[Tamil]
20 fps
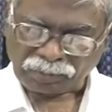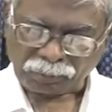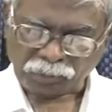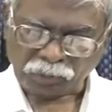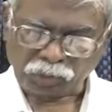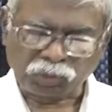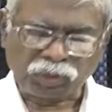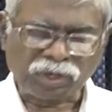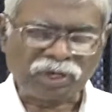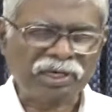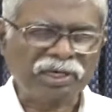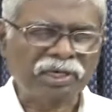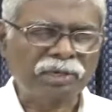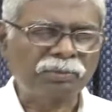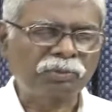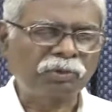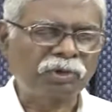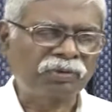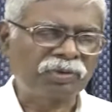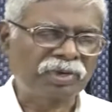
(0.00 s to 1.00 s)
பொதுவாக
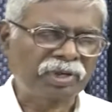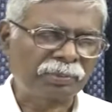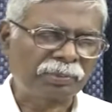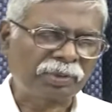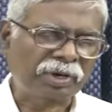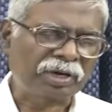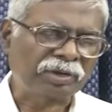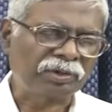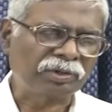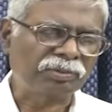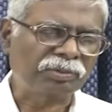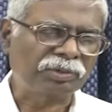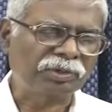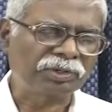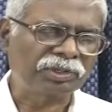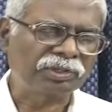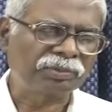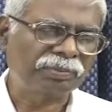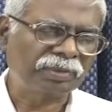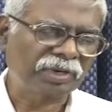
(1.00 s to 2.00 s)
நம் ஒருவரை
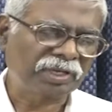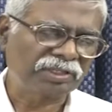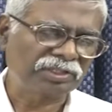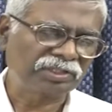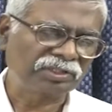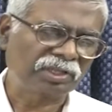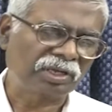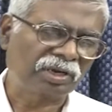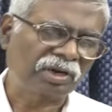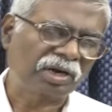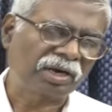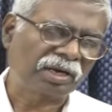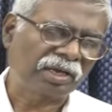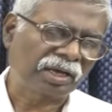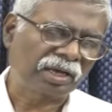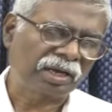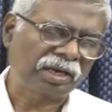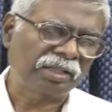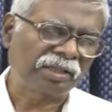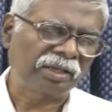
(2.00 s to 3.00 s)
பார்க்கும்போது போது தலாட்
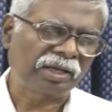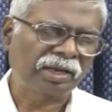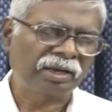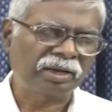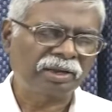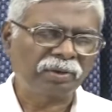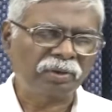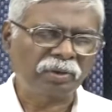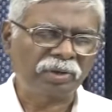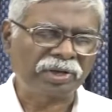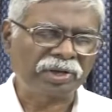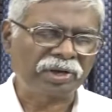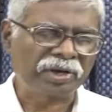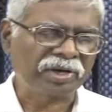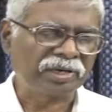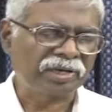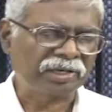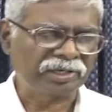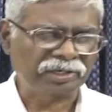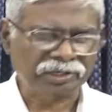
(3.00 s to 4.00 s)
அல்லது அல்லேலுயா
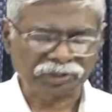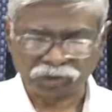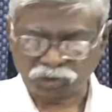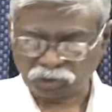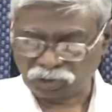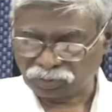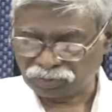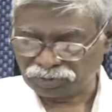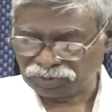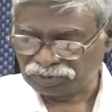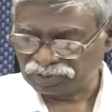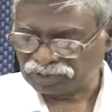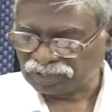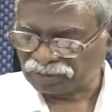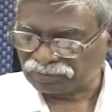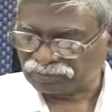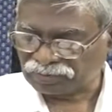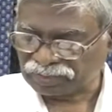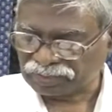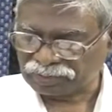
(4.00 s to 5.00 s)
என்று சொல்வது
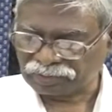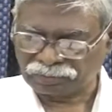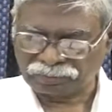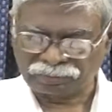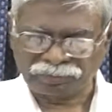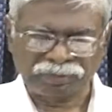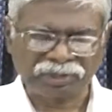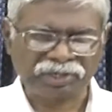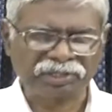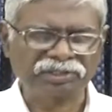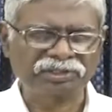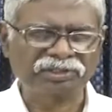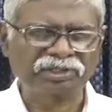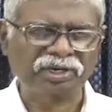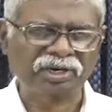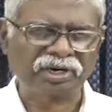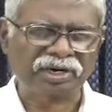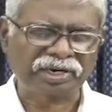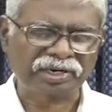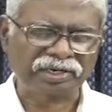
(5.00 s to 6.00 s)
நாம் வழக்கம்
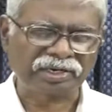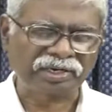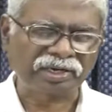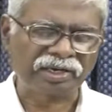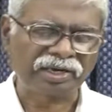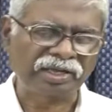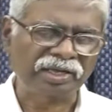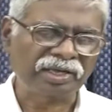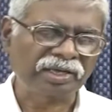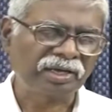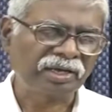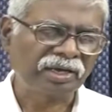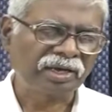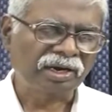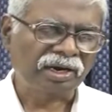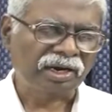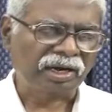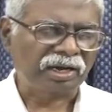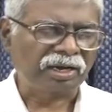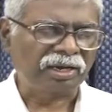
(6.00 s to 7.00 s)
பிரைஸ்தலாட் என்றாலே
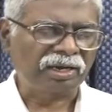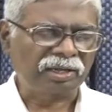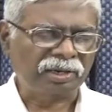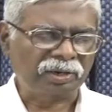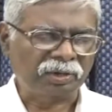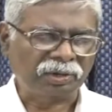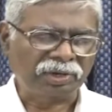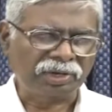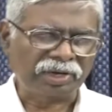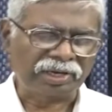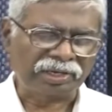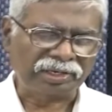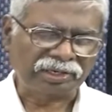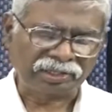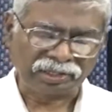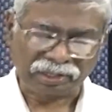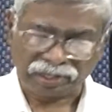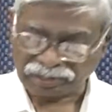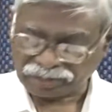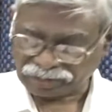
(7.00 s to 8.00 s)
அல்லேலுயா
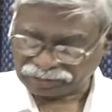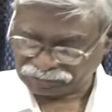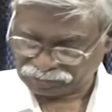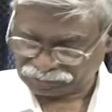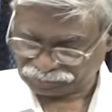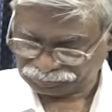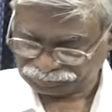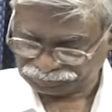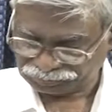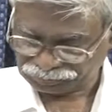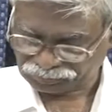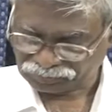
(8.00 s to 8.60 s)
என்றுதான் அர்த்தம்